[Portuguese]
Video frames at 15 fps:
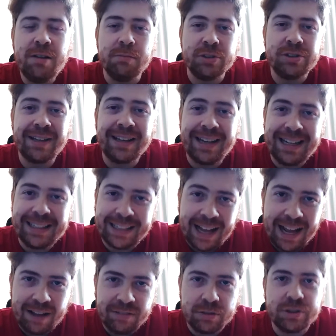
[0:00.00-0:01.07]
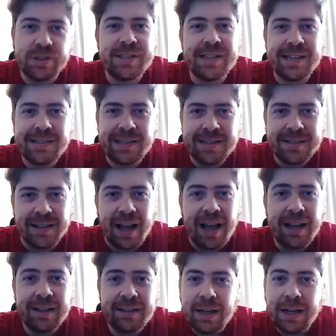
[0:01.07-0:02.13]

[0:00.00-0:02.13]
muito agradável de se acessar.